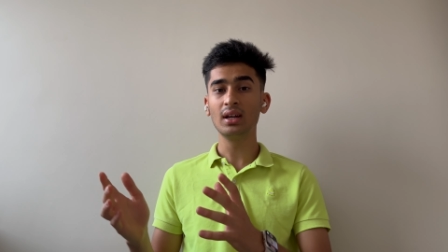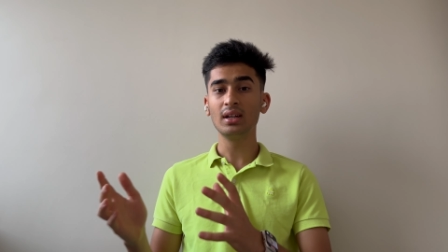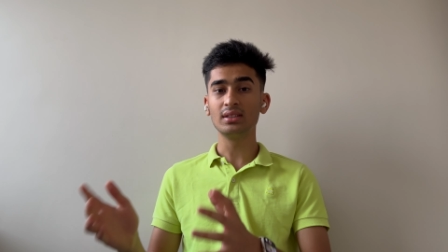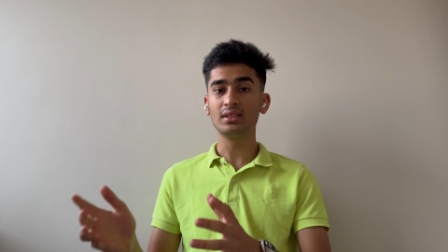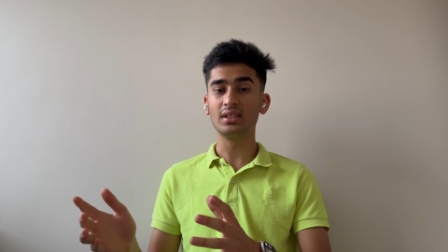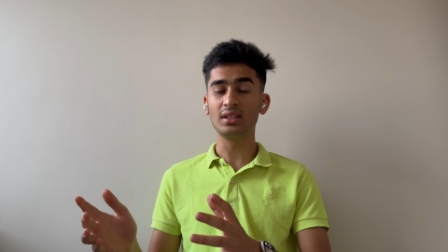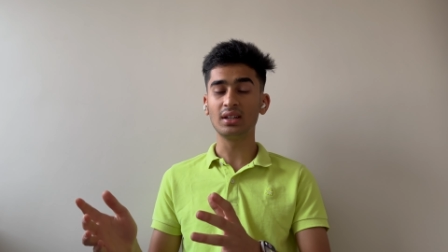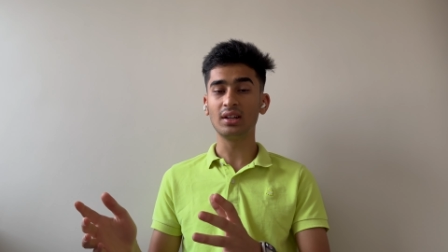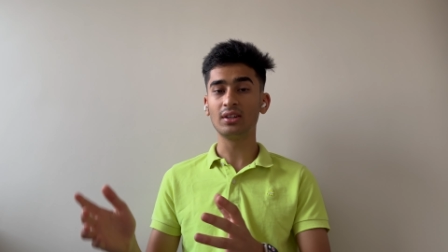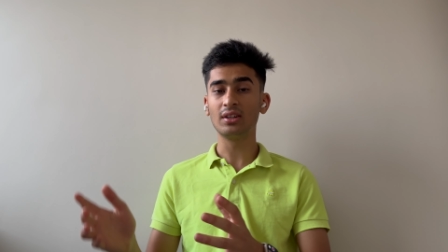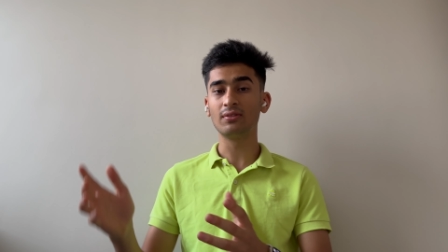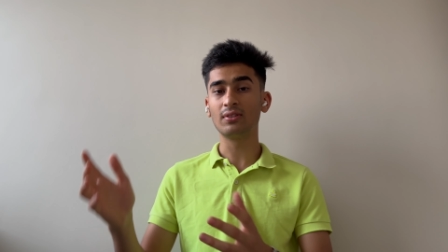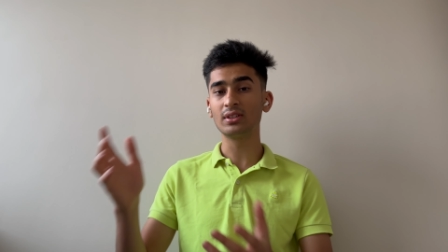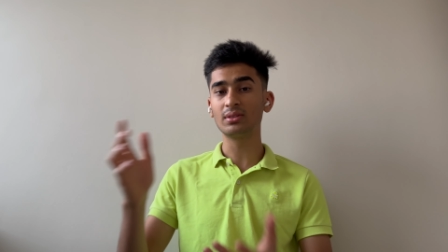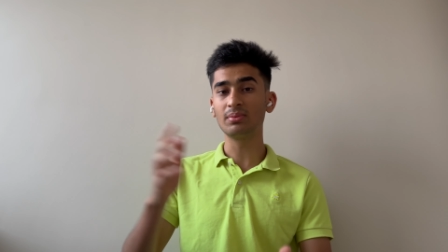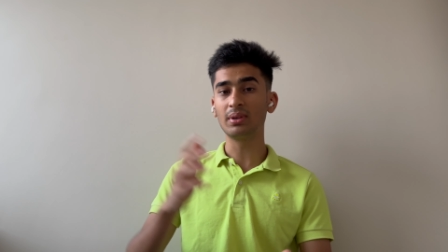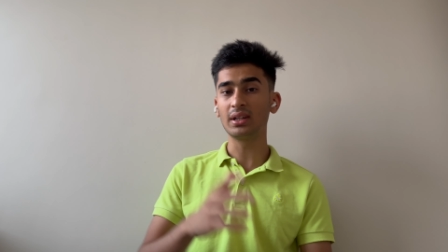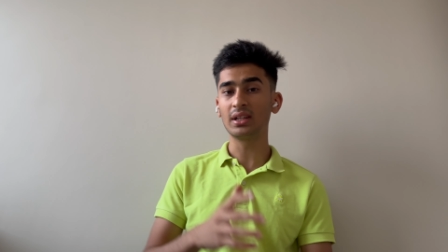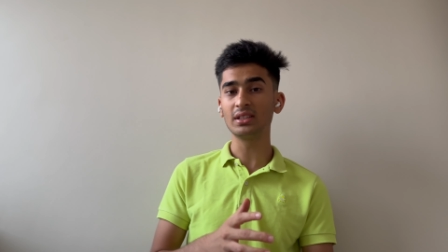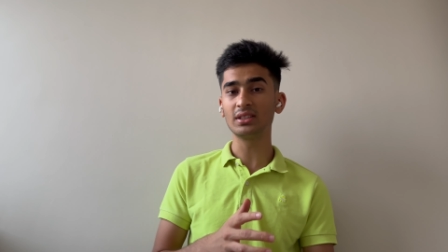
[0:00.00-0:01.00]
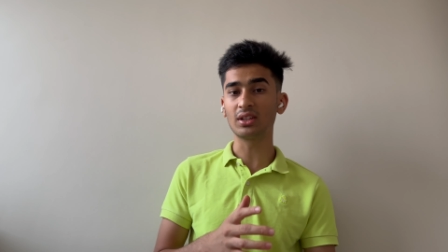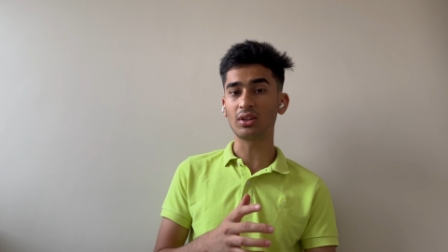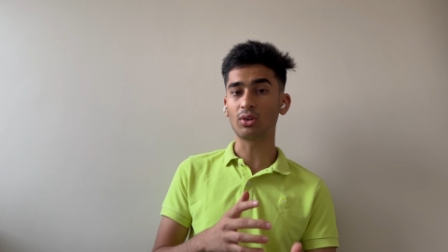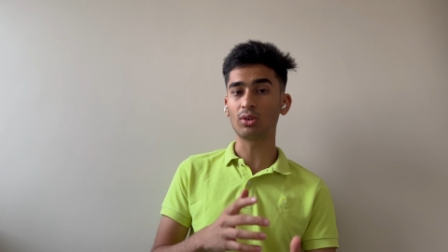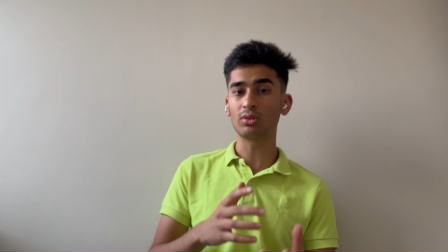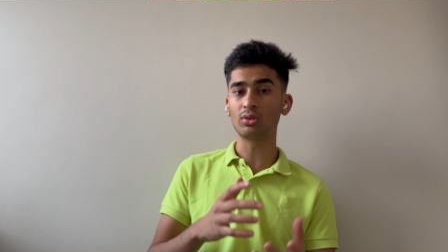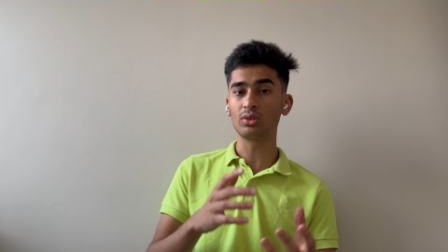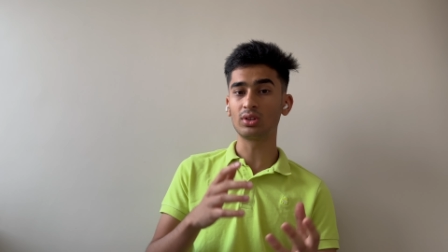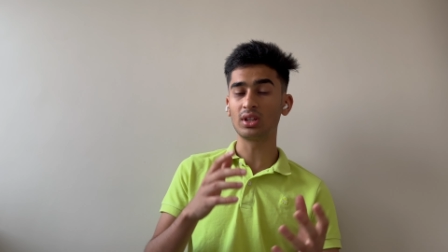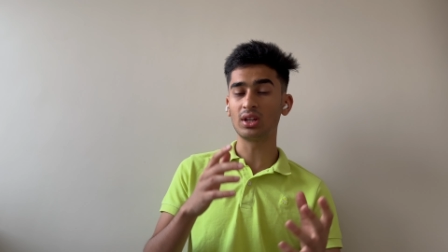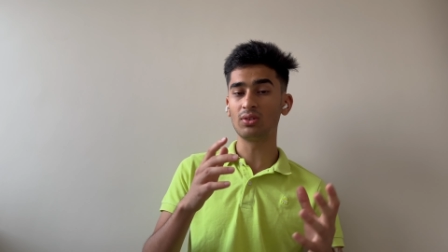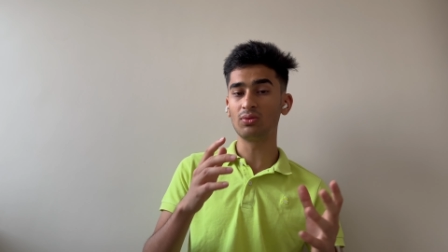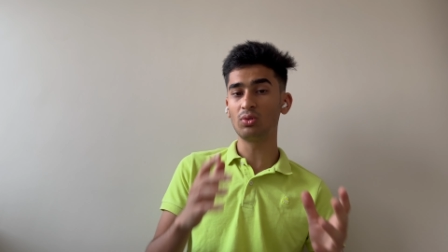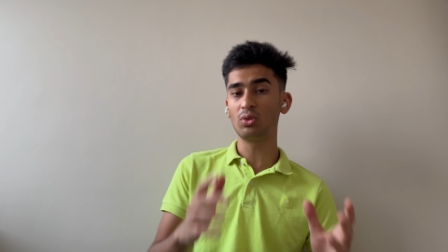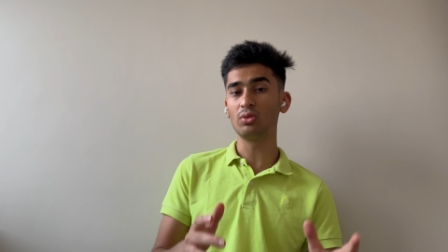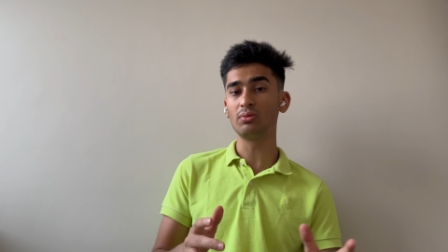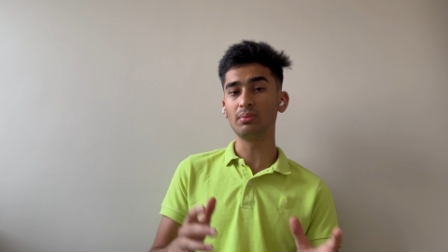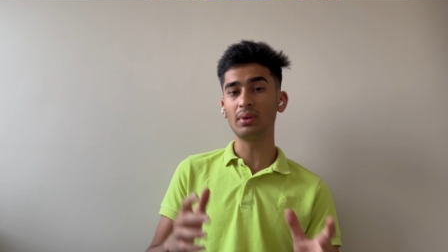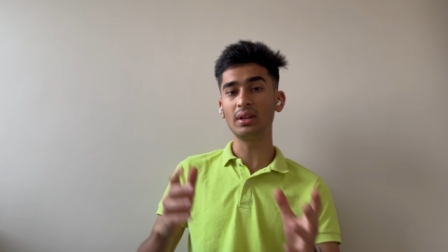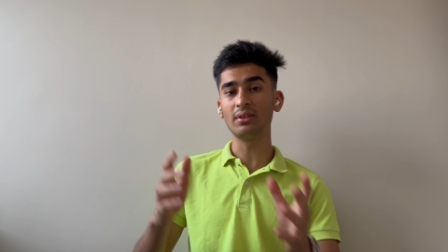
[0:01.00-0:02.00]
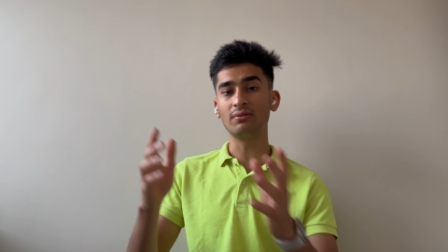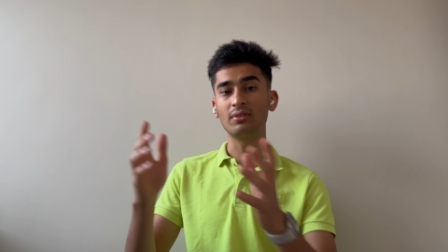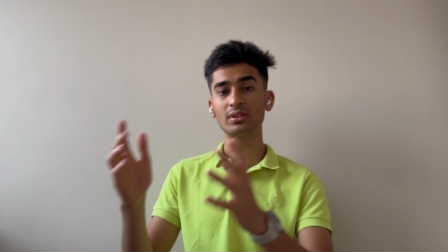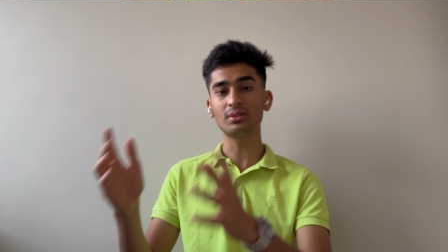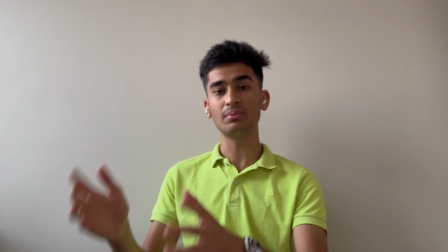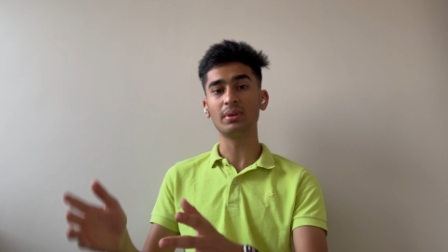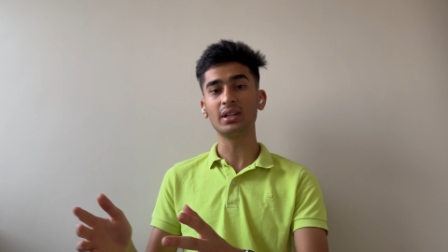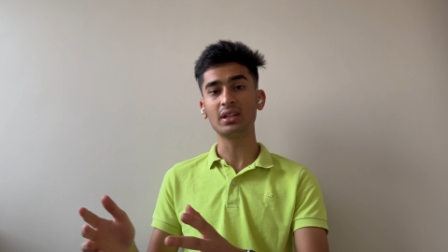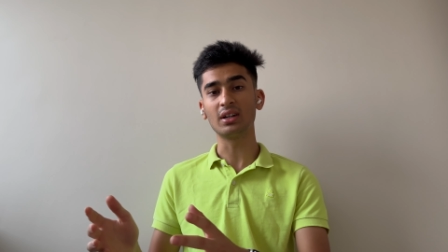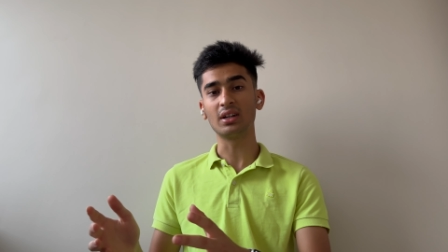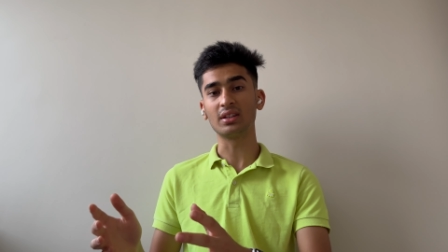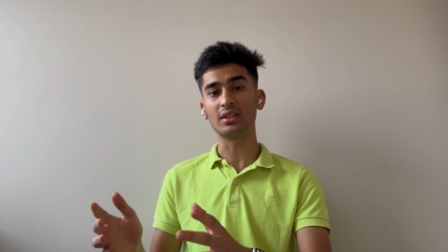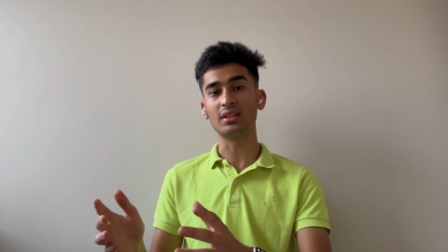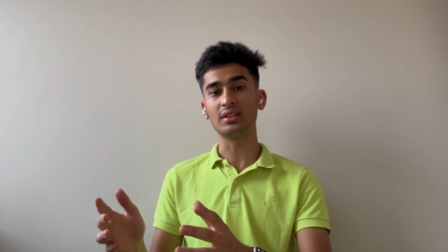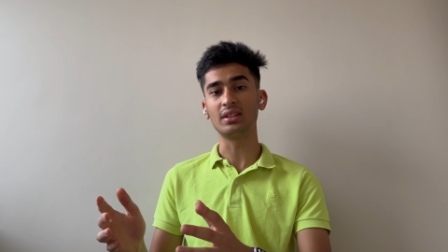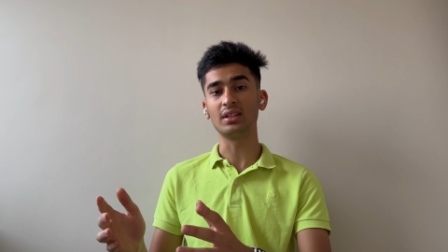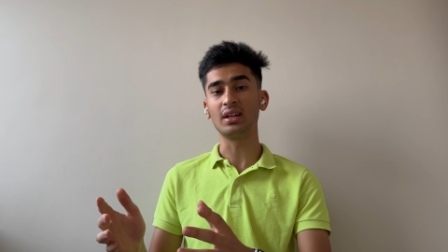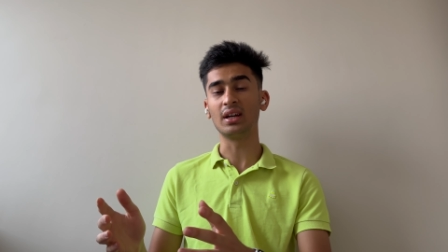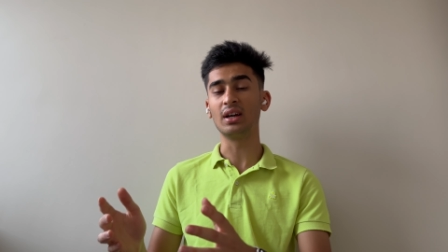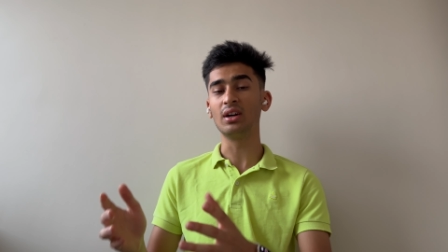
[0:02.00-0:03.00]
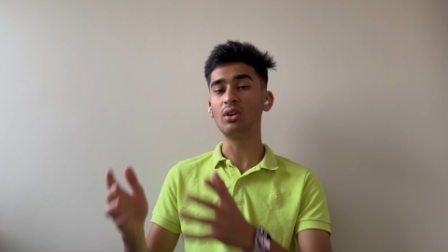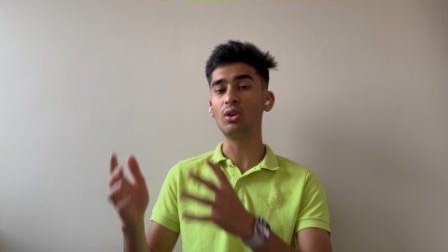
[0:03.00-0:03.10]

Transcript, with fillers: जिन्हें इन्वेस्टमेंट की जरूरत होती है वो उनमें इन्वेस्टमेंट कर देती है